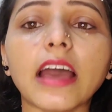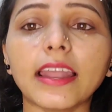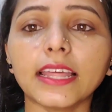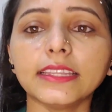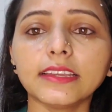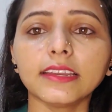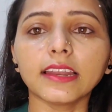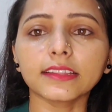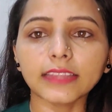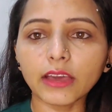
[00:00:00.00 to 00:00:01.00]
काला
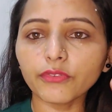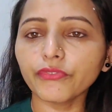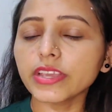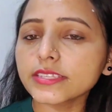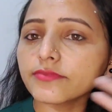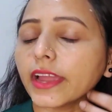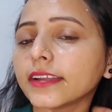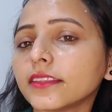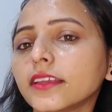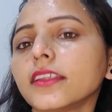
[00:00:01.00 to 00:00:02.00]
दिखने लगता है और फेस
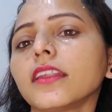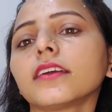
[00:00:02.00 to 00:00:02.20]
वाइट दिखने